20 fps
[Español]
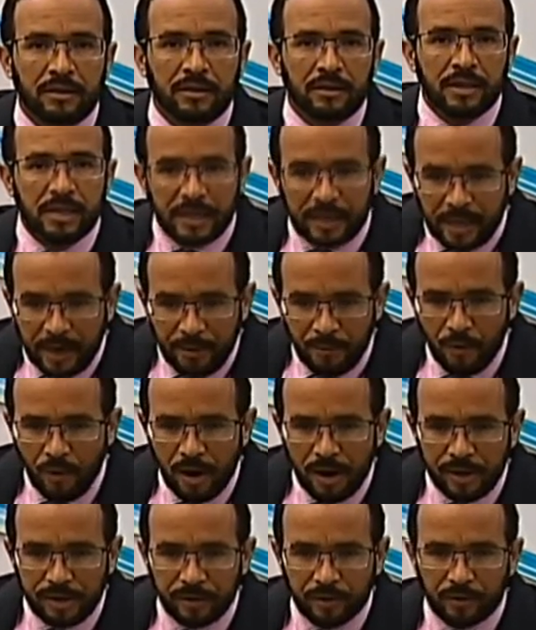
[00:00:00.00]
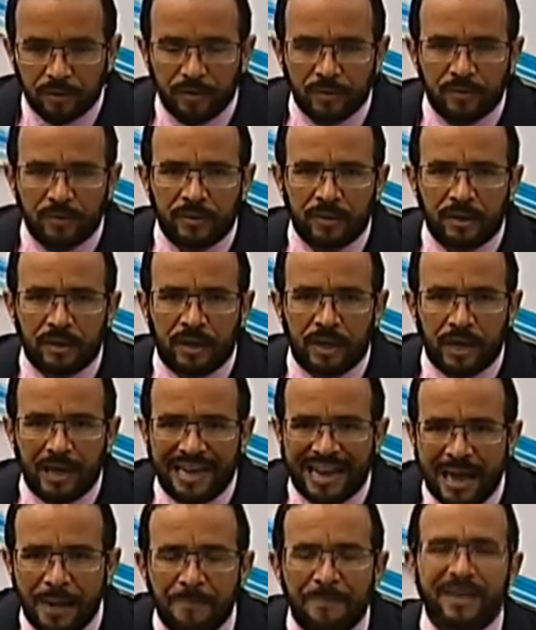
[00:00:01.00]
Y qué bueno que
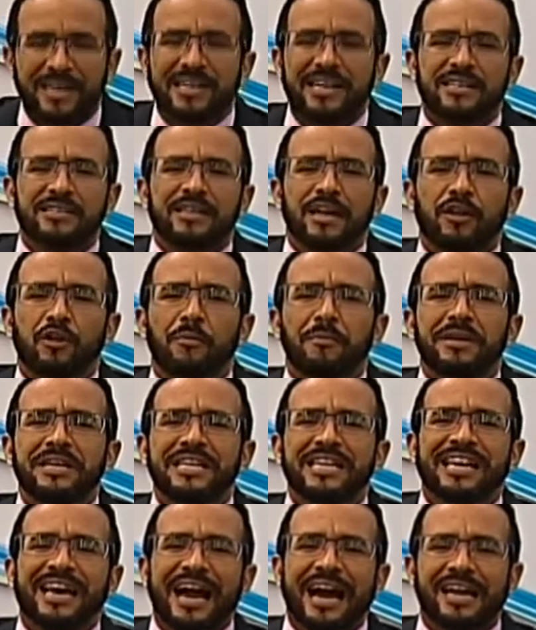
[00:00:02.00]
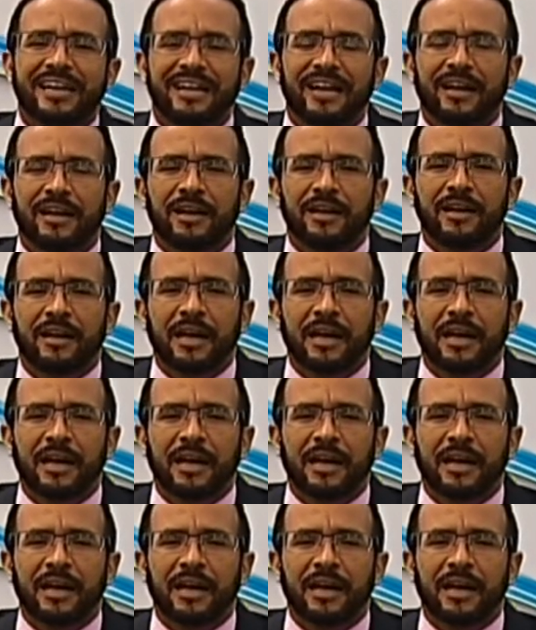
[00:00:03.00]
la experiencia dominicana